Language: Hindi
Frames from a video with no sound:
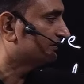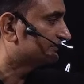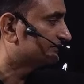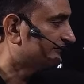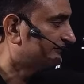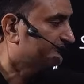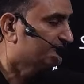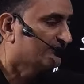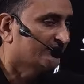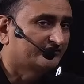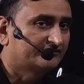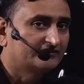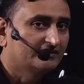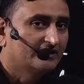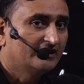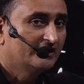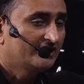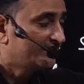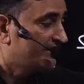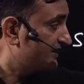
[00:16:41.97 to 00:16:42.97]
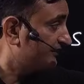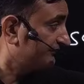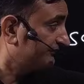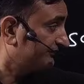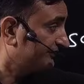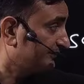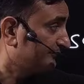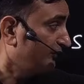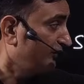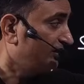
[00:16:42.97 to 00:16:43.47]
दिस मच इस
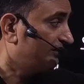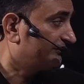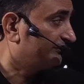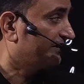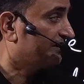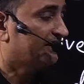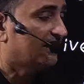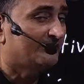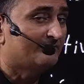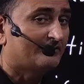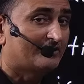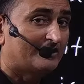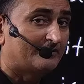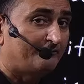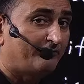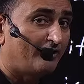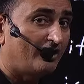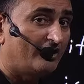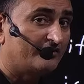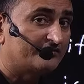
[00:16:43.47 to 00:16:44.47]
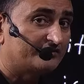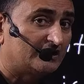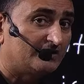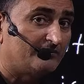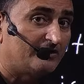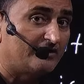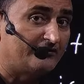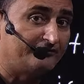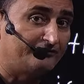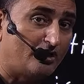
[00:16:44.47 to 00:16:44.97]
सिंबल से केवल पॉजिटिव
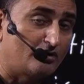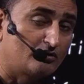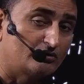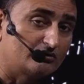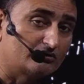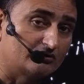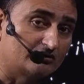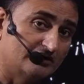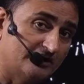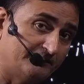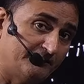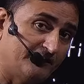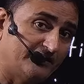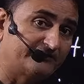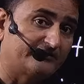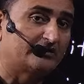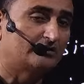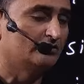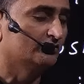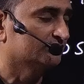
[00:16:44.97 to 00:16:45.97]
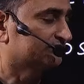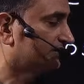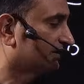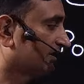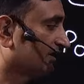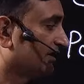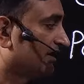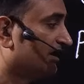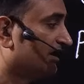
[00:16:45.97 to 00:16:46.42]
स्क्वायर रूट रिप्रेजेंट होते हैं